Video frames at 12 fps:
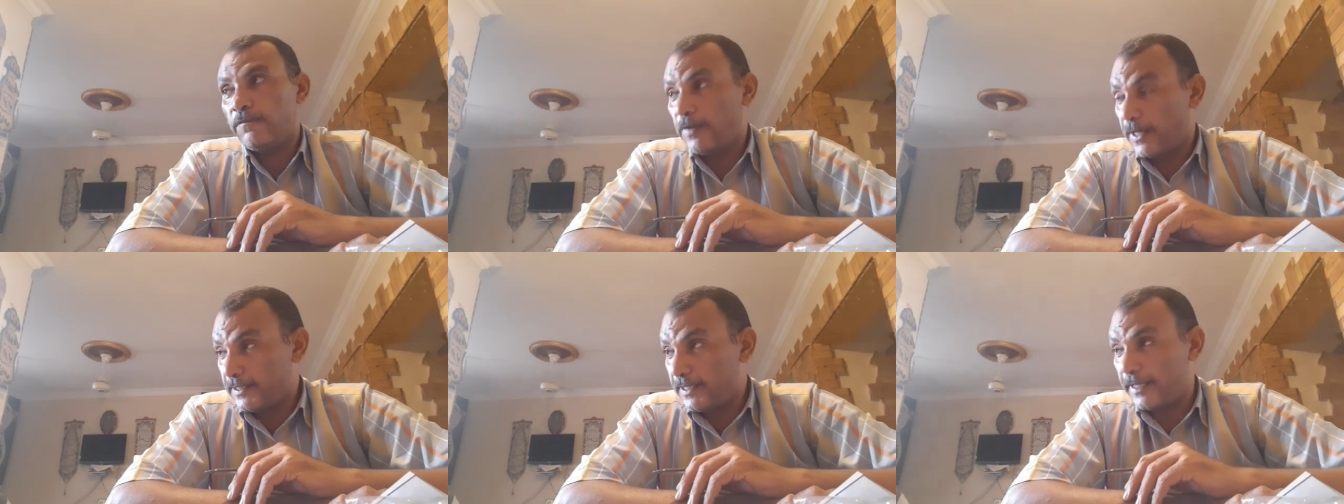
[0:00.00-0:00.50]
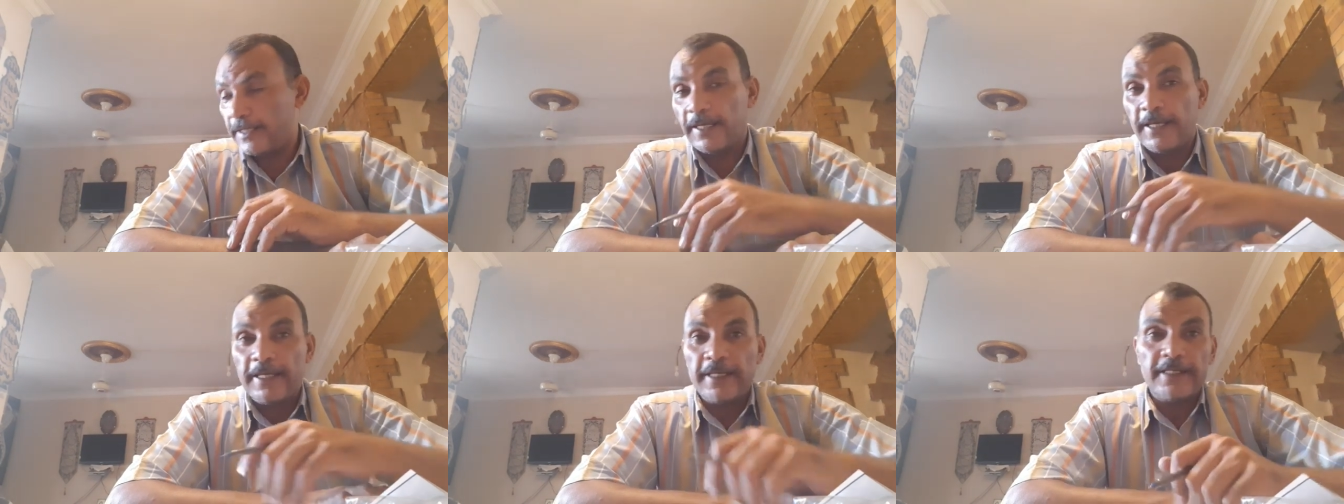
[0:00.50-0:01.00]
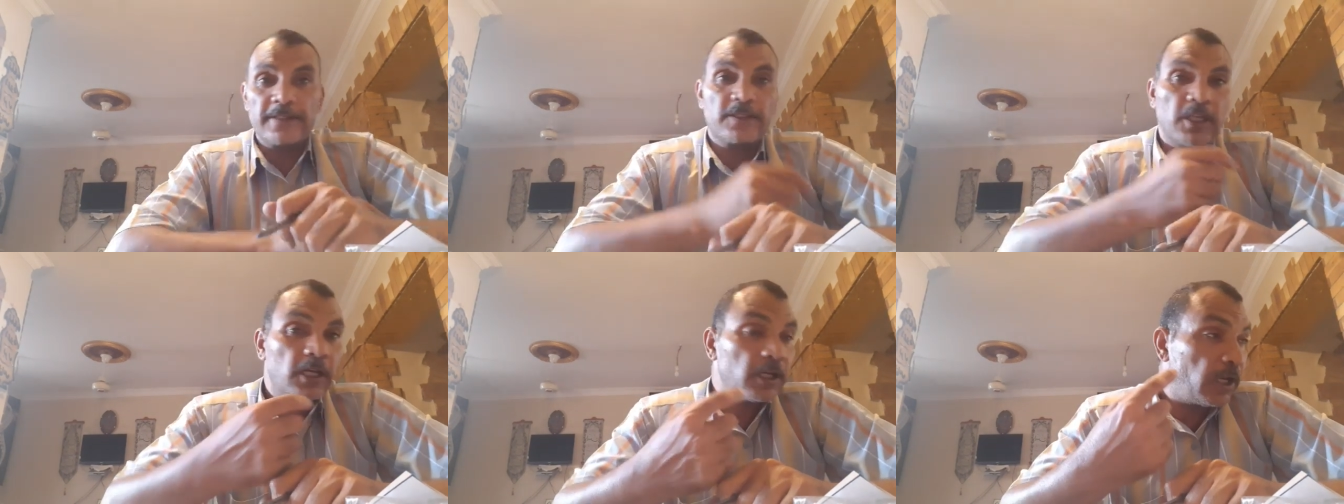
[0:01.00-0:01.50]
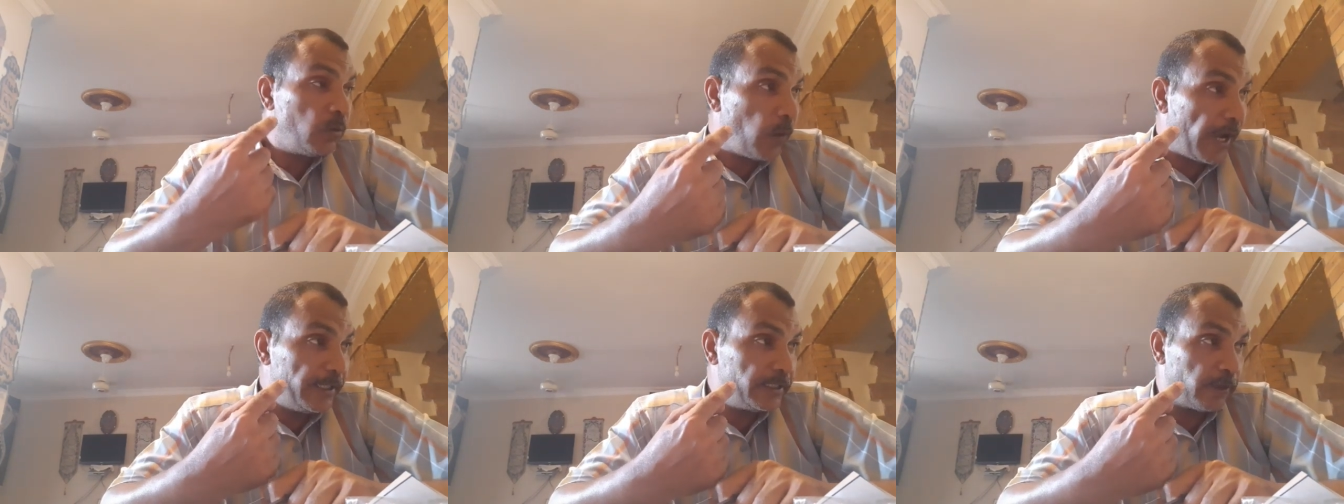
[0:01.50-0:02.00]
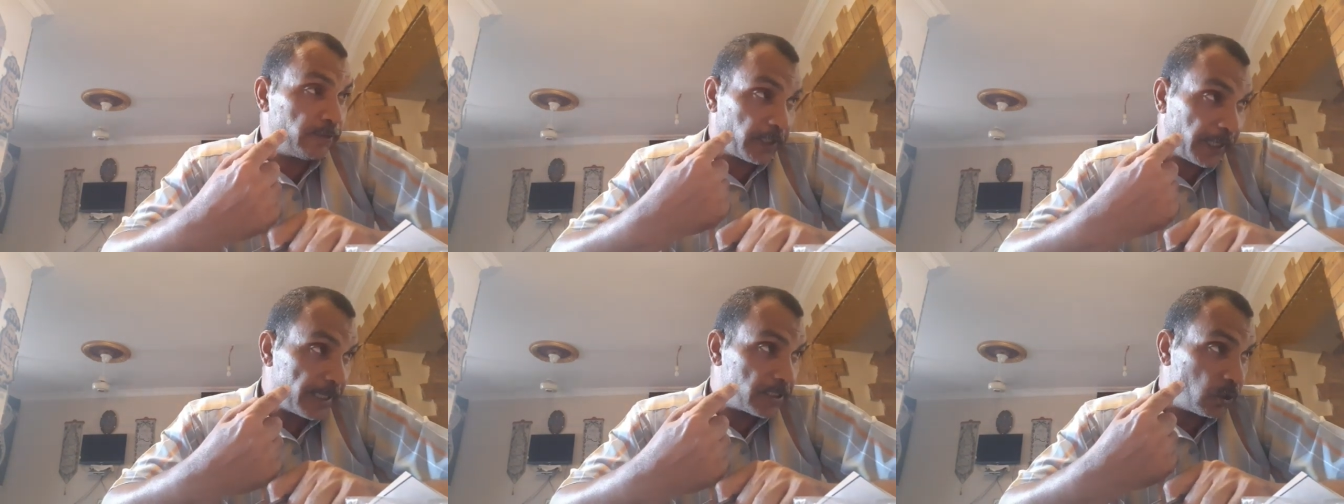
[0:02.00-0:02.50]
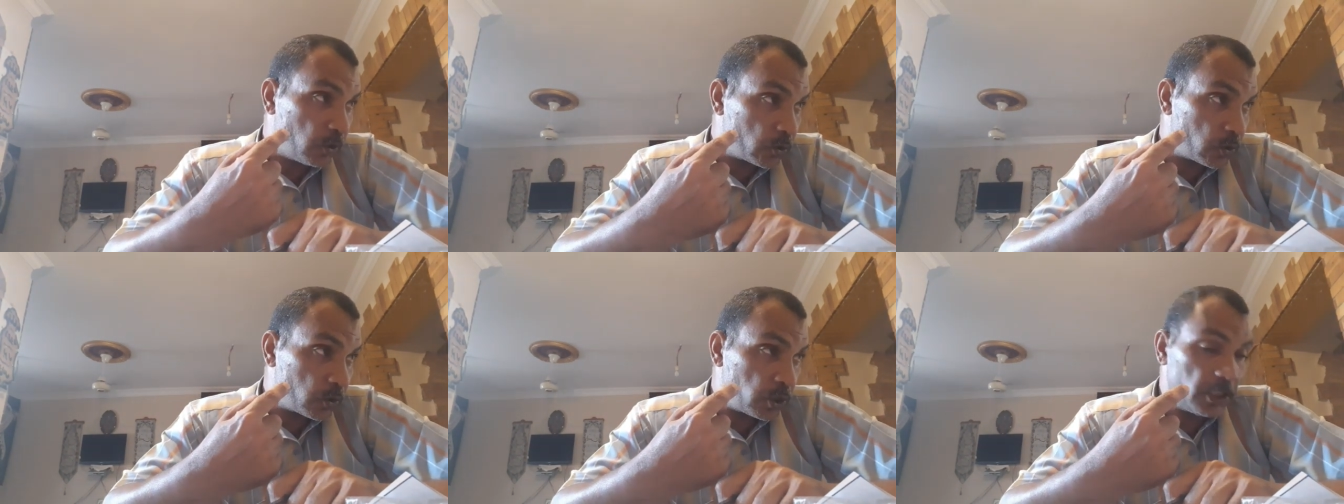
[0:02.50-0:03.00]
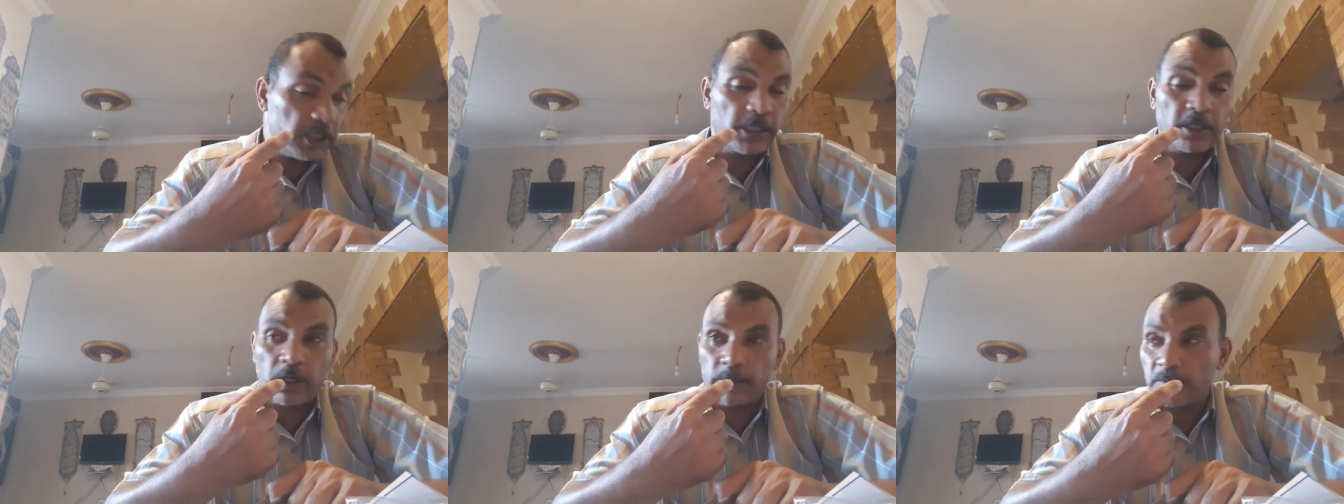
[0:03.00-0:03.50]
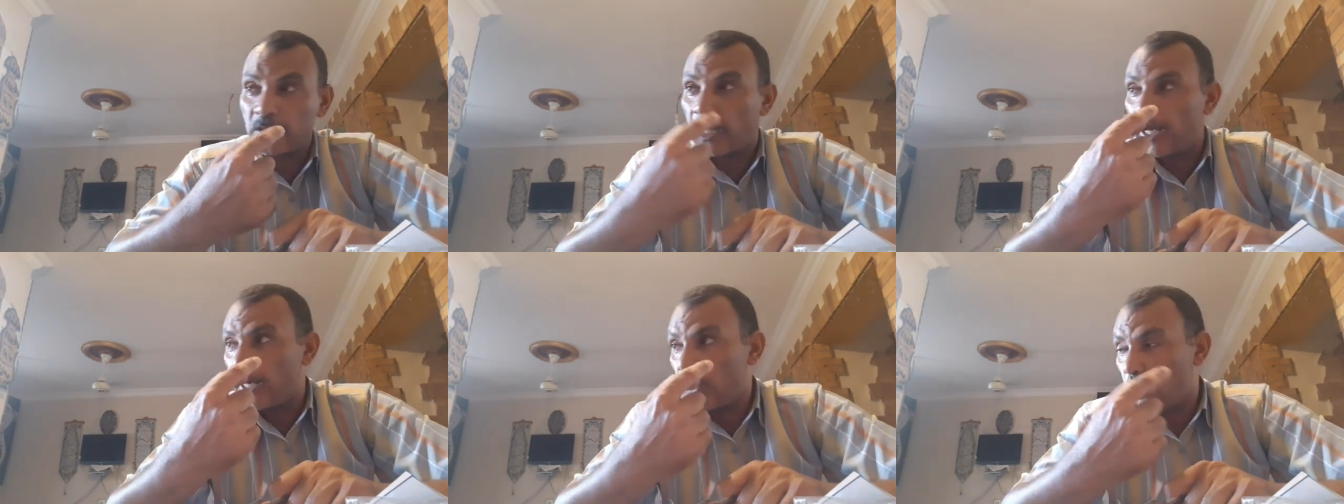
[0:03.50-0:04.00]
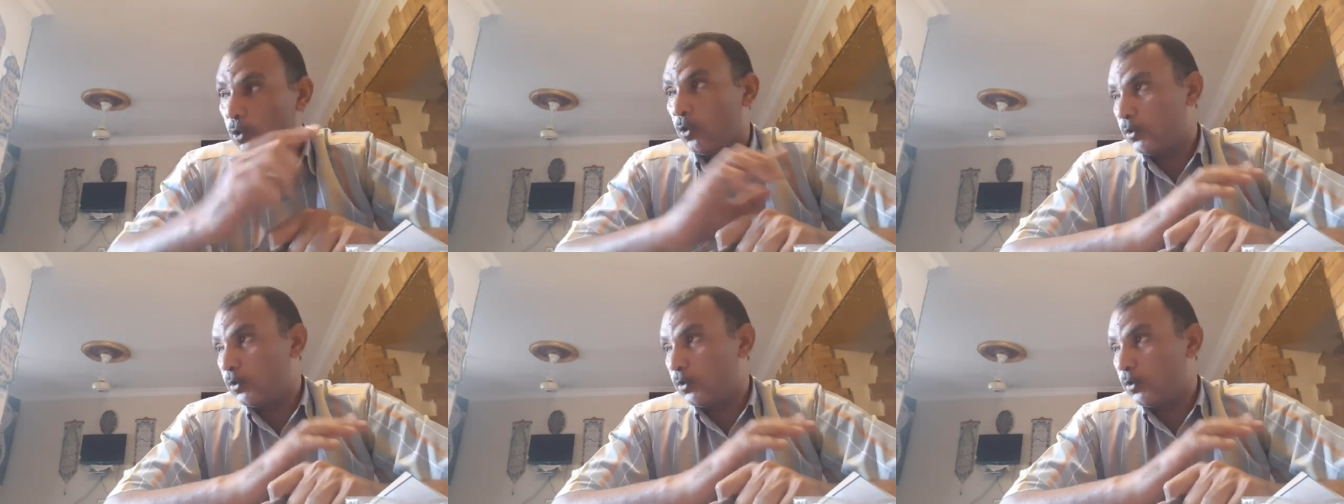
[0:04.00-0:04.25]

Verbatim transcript: فإذا الذرة الواحدة في غاز الأكسجين رمزها O